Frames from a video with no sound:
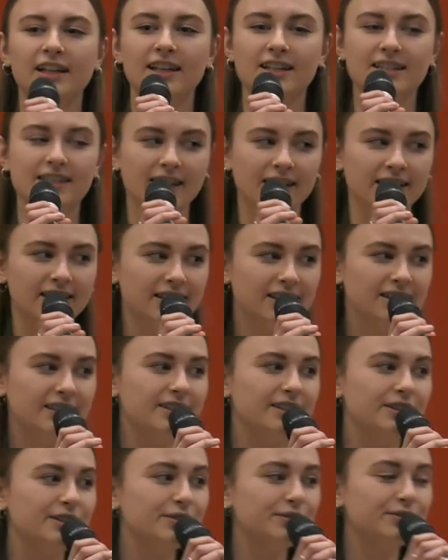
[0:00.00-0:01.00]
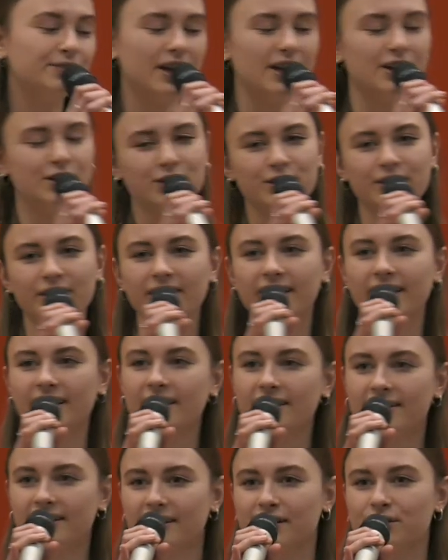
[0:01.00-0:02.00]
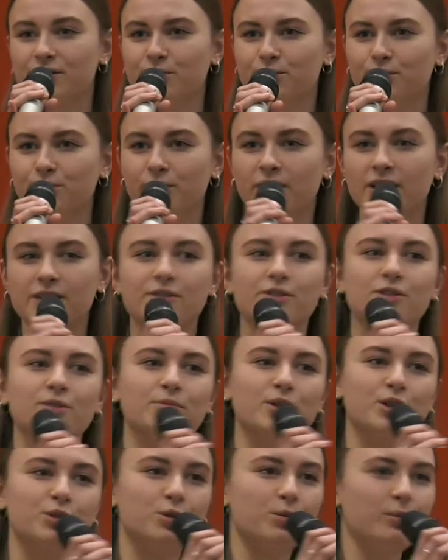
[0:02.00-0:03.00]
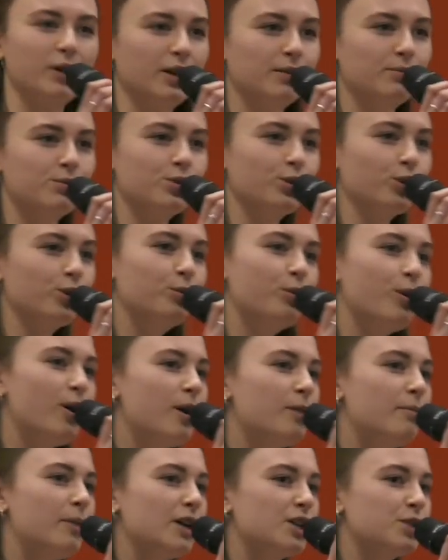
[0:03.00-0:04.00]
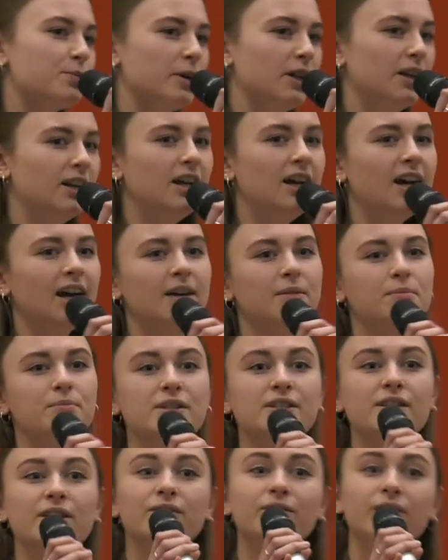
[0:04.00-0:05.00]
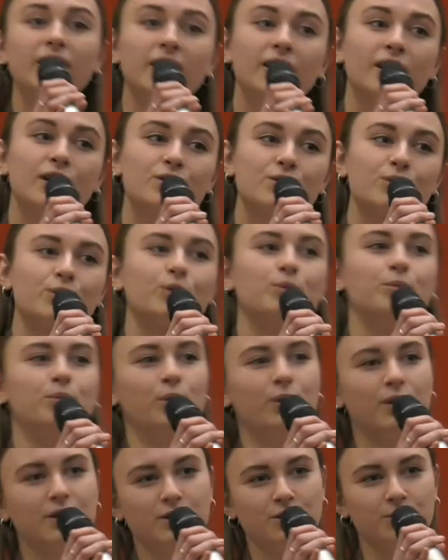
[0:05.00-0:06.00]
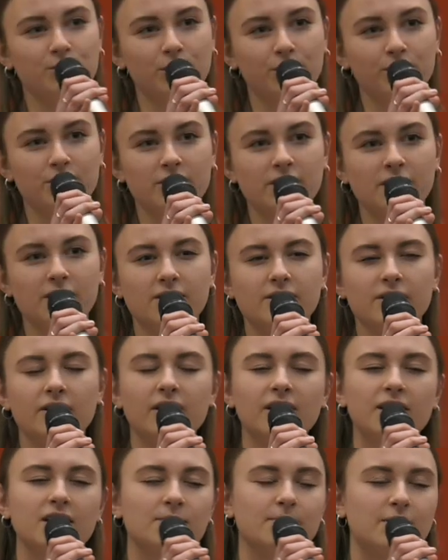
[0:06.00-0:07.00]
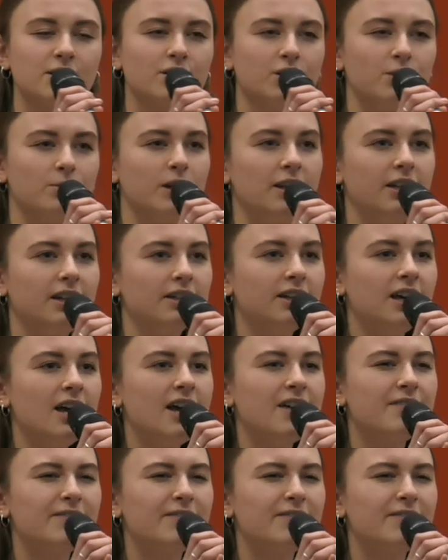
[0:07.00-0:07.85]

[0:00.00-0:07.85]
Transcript: letztendlich die falschen Dinge richtiger zu tun, also zum Beispiel bei dem Styropor-Beispiel ein bisschen weniger Styropor zu produzieren, sondern dass man sich überlegt,